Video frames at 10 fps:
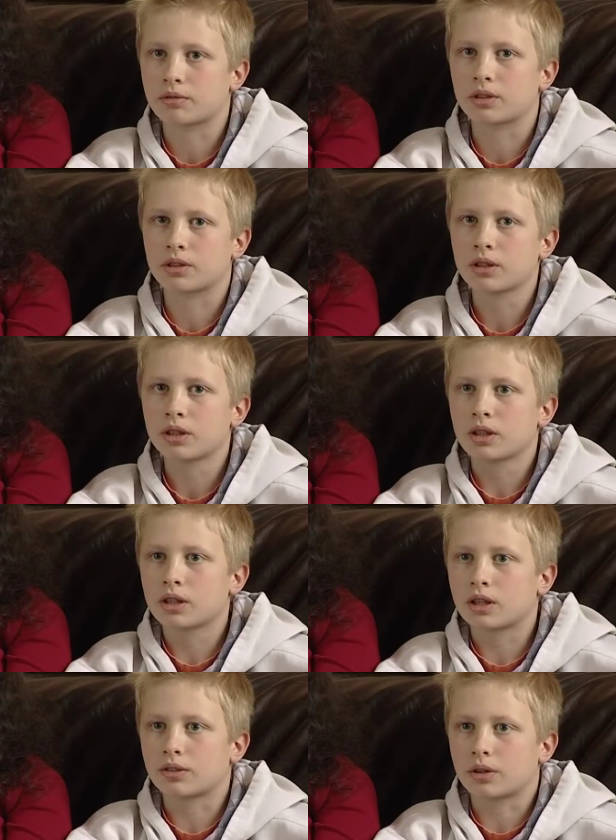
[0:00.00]
wir
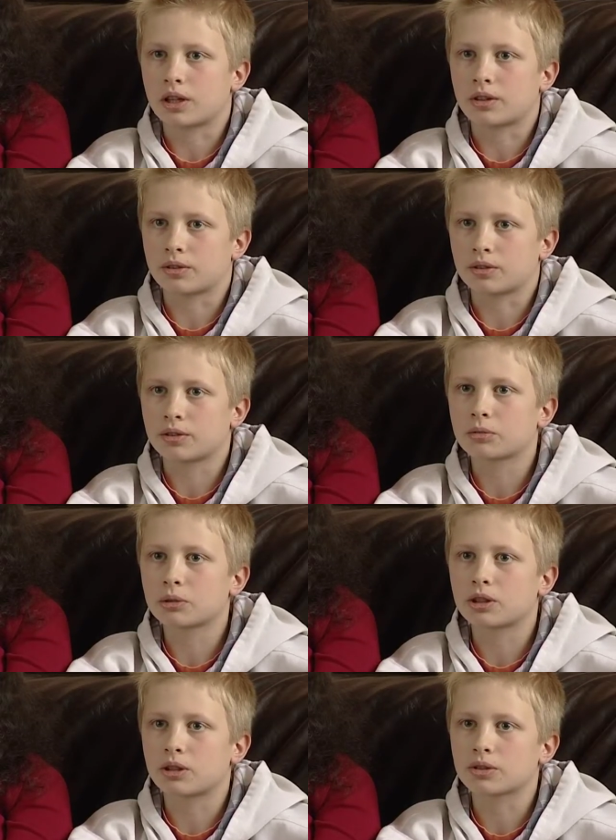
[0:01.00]
also eine
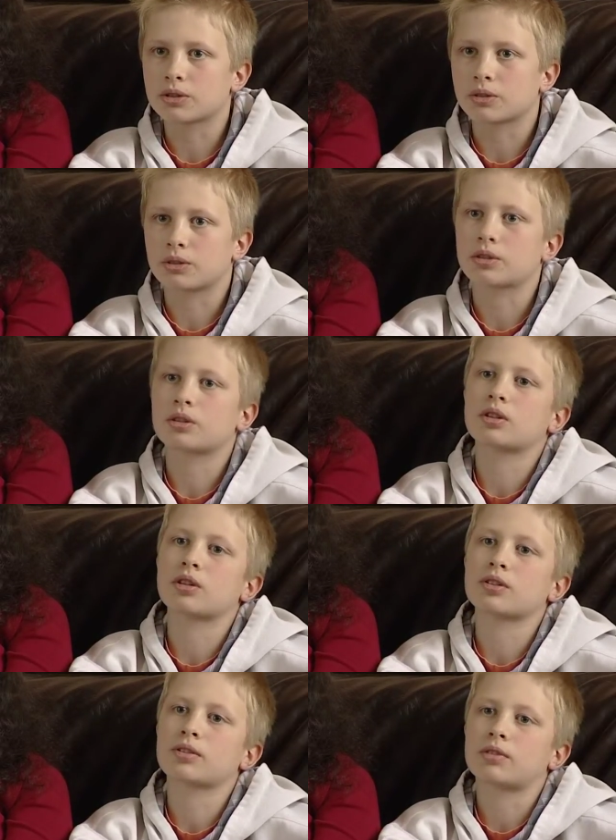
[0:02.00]
Summe raus und
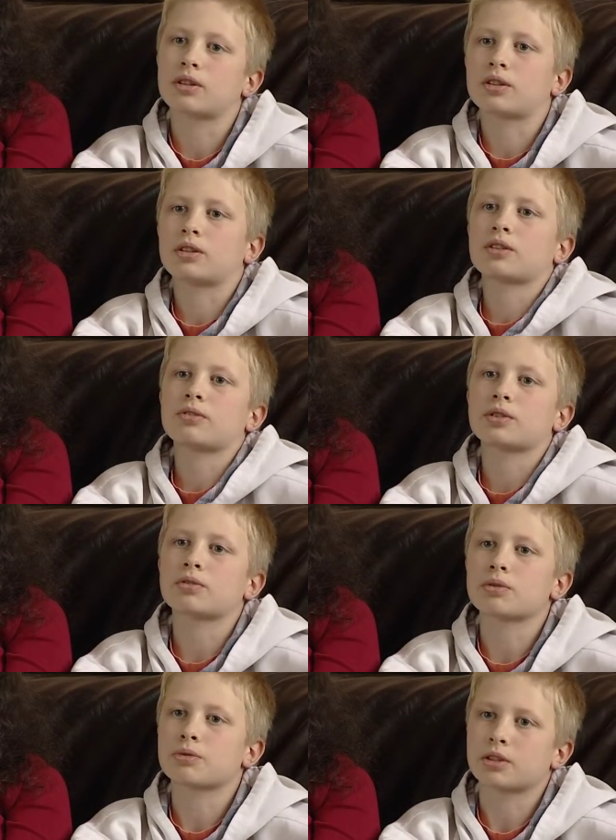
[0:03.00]
das war dann das,
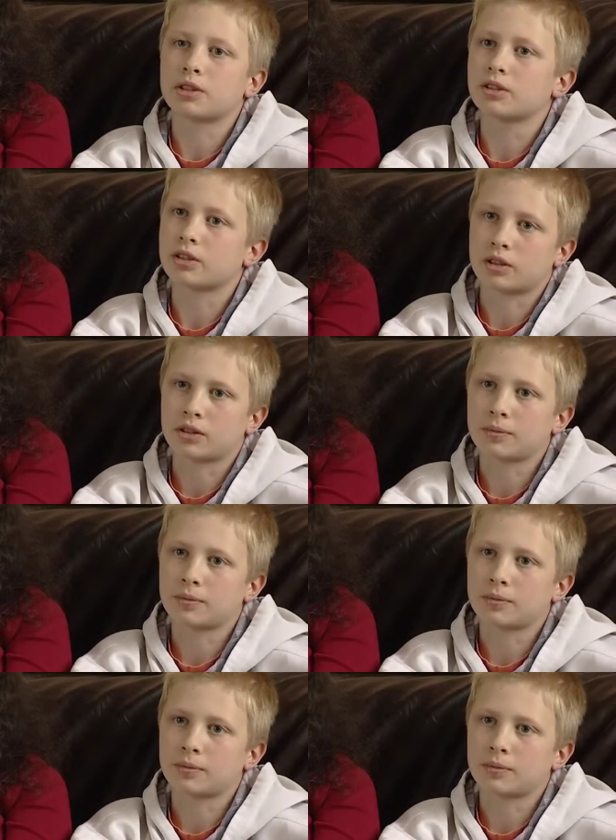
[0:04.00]
was wir verdient hatten.